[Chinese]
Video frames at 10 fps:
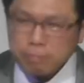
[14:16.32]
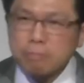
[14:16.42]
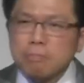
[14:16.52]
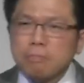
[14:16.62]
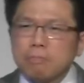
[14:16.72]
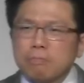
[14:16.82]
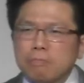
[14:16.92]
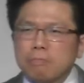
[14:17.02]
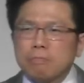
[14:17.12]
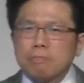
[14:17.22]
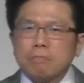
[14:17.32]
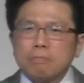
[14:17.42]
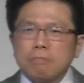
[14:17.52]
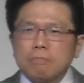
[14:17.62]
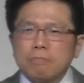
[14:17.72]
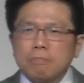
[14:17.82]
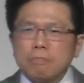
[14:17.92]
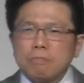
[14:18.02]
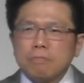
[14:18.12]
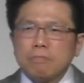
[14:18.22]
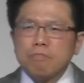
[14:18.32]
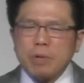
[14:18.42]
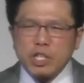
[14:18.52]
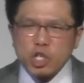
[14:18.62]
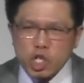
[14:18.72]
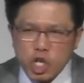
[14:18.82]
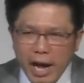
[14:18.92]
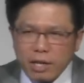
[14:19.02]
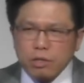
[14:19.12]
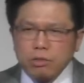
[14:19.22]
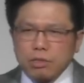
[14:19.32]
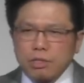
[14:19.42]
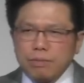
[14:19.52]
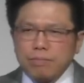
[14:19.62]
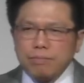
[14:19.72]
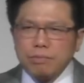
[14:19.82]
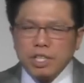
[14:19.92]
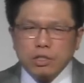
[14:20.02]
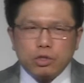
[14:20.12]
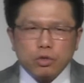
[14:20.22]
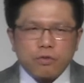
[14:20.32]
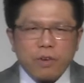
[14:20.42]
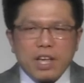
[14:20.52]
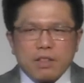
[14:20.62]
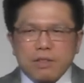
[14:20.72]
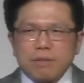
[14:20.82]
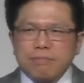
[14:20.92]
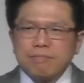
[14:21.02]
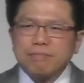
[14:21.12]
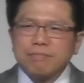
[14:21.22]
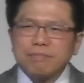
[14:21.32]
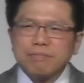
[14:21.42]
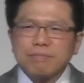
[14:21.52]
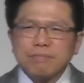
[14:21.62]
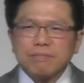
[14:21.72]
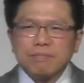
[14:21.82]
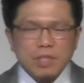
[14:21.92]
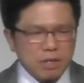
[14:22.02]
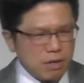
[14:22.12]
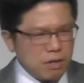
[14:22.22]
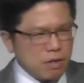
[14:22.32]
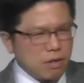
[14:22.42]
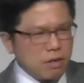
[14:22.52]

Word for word: 我们对上帝的知识如何可以被引导成信心？